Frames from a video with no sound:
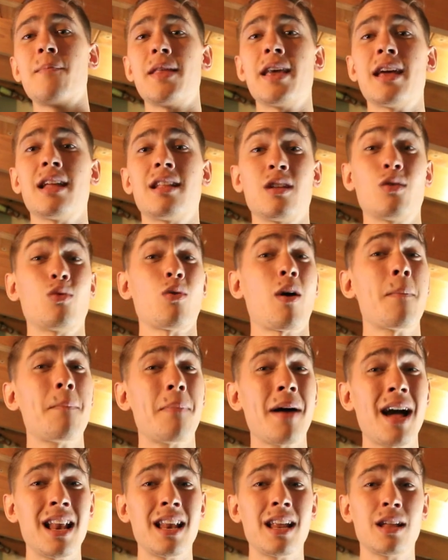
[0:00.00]
este, tu
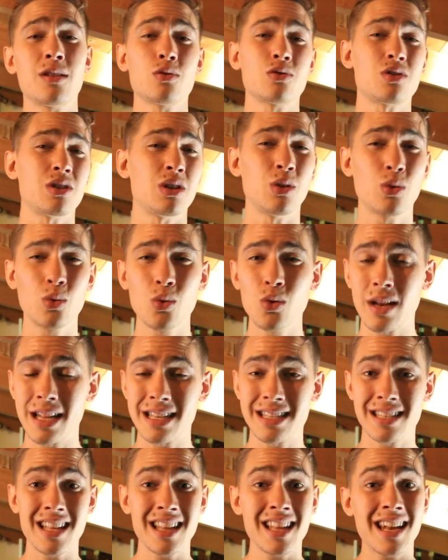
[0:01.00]
espalda, tu cintura,
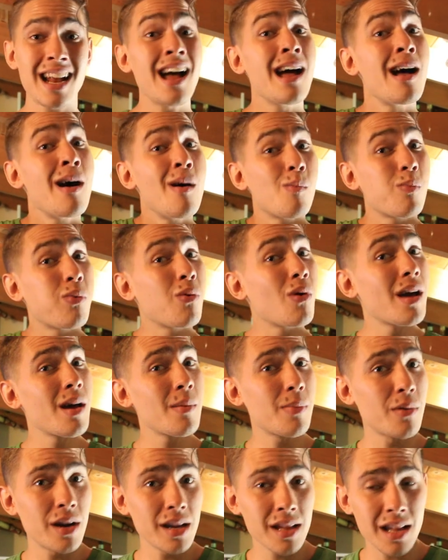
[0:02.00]
etc.,
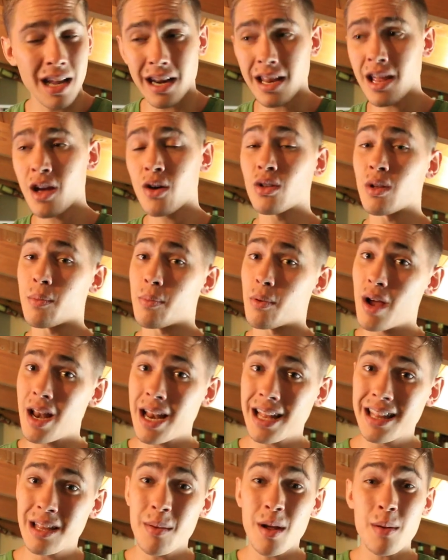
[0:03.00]
puede ponerte en riesgo, te
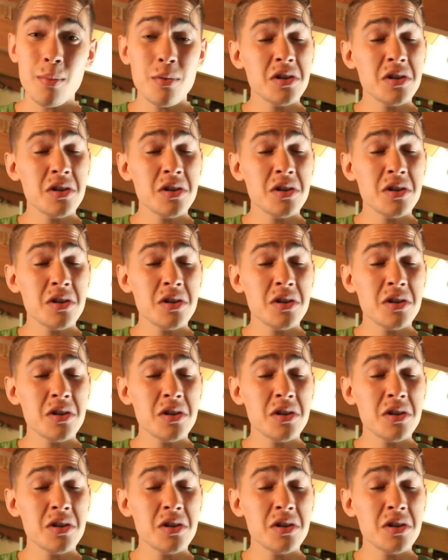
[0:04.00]
puedes lastimar.